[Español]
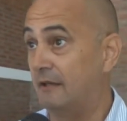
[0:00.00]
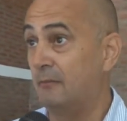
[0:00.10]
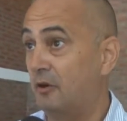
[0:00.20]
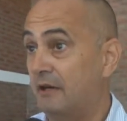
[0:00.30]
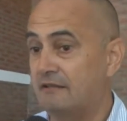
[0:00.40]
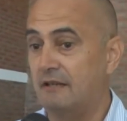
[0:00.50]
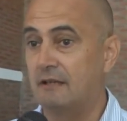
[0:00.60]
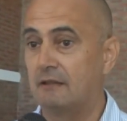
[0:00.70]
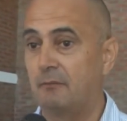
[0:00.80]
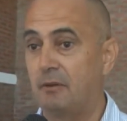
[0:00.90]
la democracia es
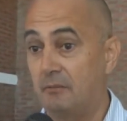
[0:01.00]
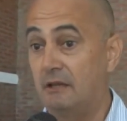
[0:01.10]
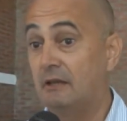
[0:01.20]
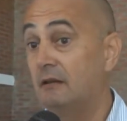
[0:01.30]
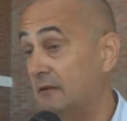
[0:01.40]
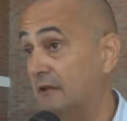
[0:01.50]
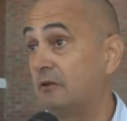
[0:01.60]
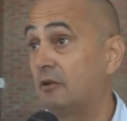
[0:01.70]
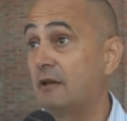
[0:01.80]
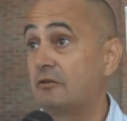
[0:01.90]
que te permite, en
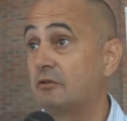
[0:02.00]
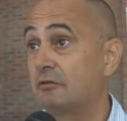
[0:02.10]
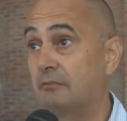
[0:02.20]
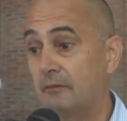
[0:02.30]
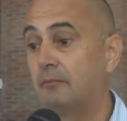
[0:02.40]
estos casos,